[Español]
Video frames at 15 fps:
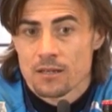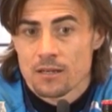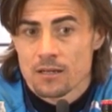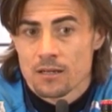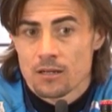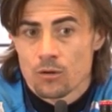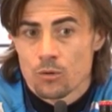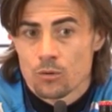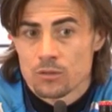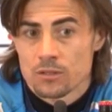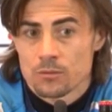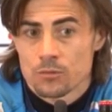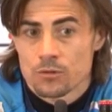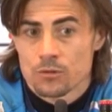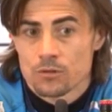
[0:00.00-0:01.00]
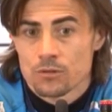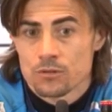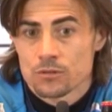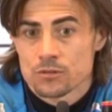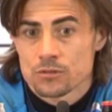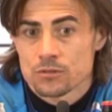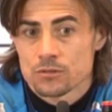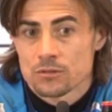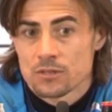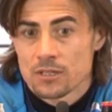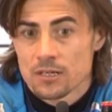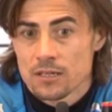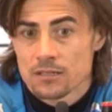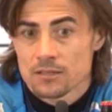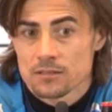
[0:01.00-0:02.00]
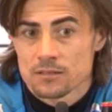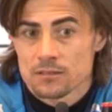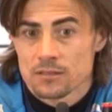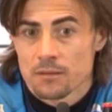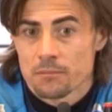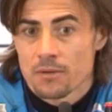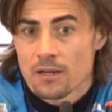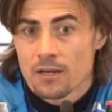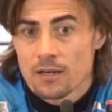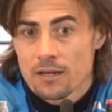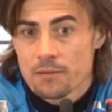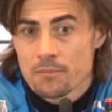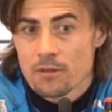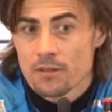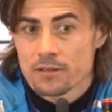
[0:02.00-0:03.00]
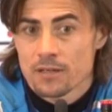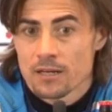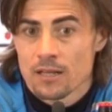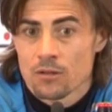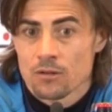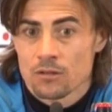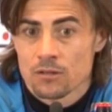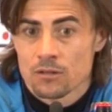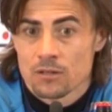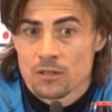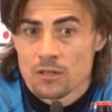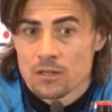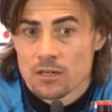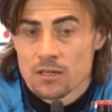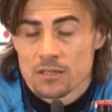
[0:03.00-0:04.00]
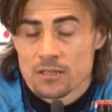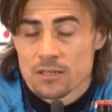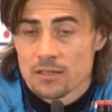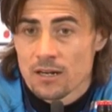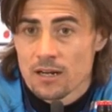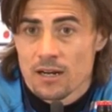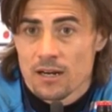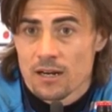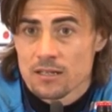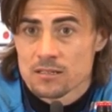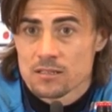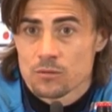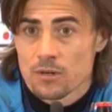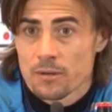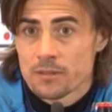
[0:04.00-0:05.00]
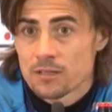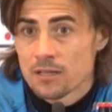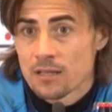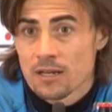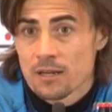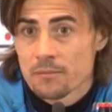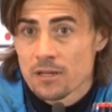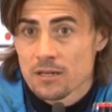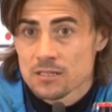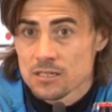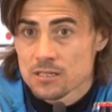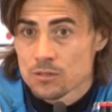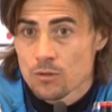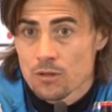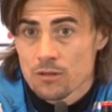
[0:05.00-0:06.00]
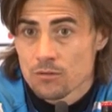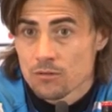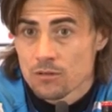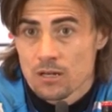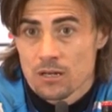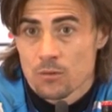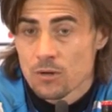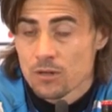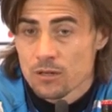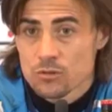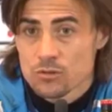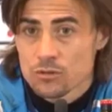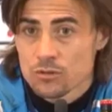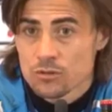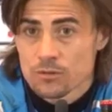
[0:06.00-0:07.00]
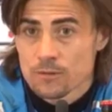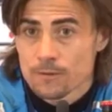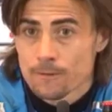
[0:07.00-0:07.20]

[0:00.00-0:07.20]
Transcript: y los últimos días también han cambiado de entrenador y tendrán ganas seguramente de cambiar esa situación, al igual que nosotros.